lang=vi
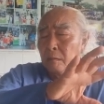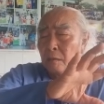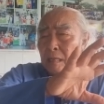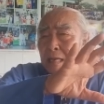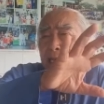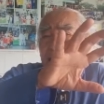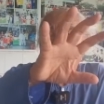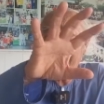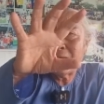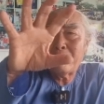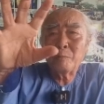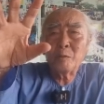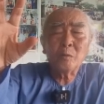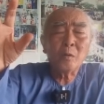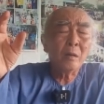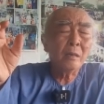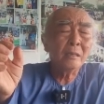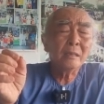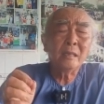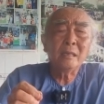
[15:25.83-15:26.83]
cha làm cho
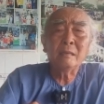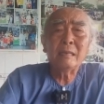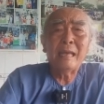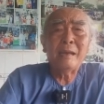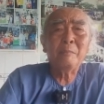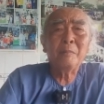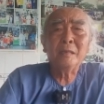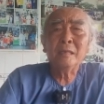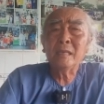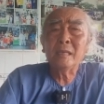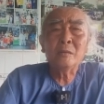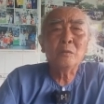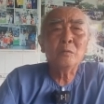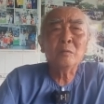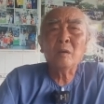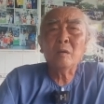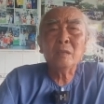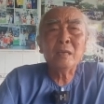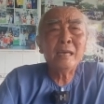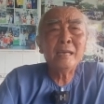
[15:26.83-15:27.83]
con cái gì đẹp cái gì
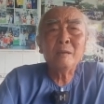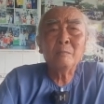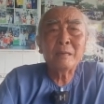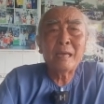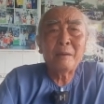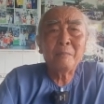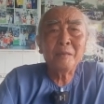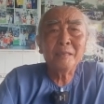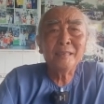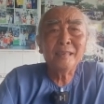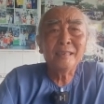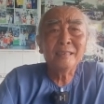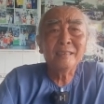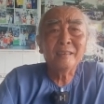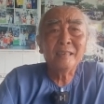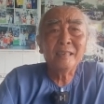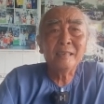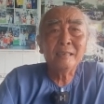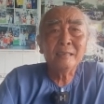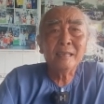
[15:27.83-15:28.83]
con con thấy không đẹp hết trơn
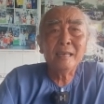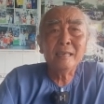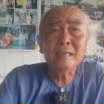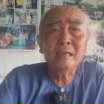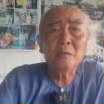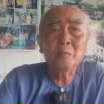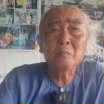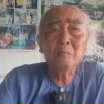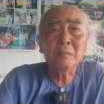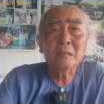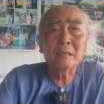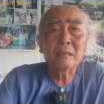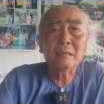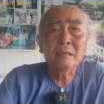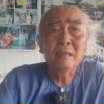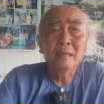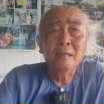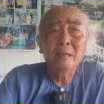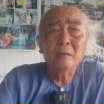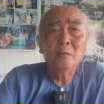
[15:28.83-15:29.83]
trời ha thấy gì cũng
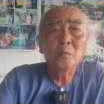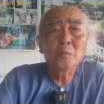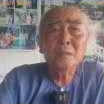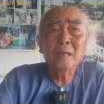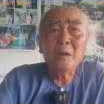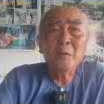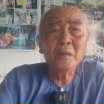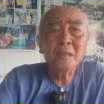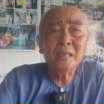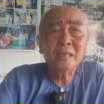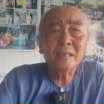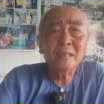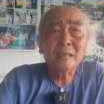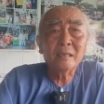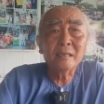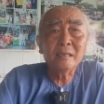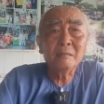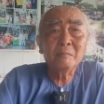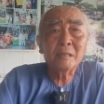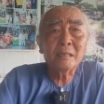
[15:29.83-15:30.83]
là u tối hết trơn
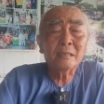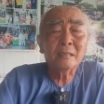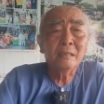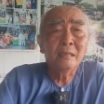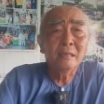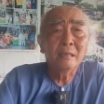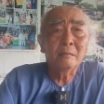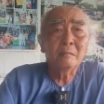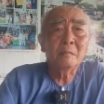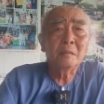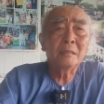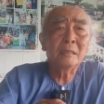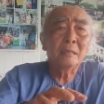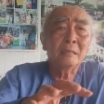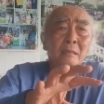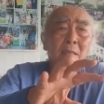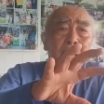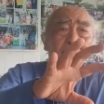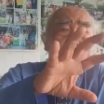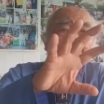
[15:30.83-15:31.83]
trời ha mà, mà
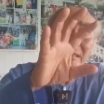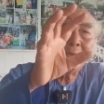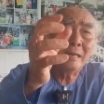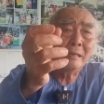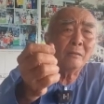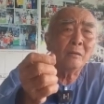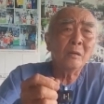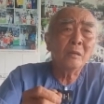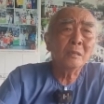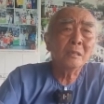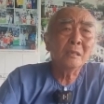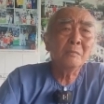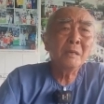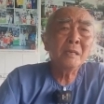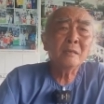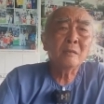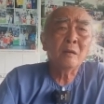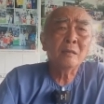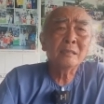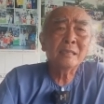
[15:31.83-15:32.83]
người dân con chưa
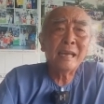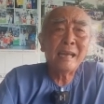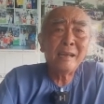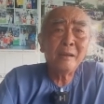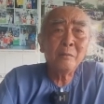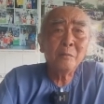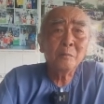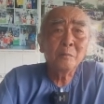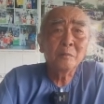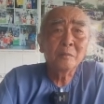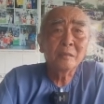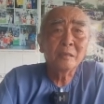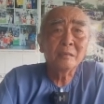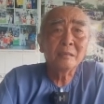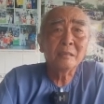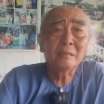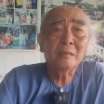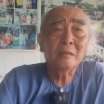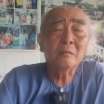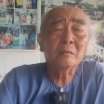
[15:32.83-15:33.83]
biết họ làm sao thôi
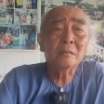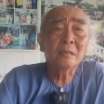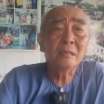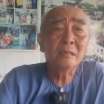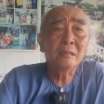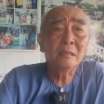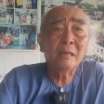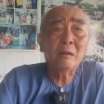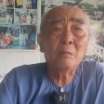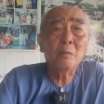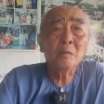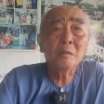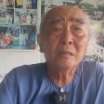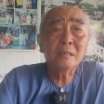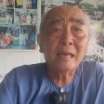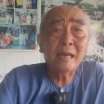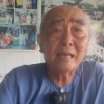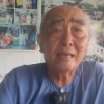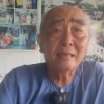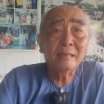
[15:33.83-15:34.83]
dạ. giờ cho con đi dạo bốn cửa
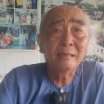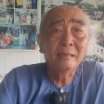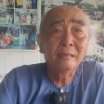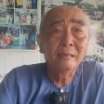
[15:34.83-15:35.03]
thành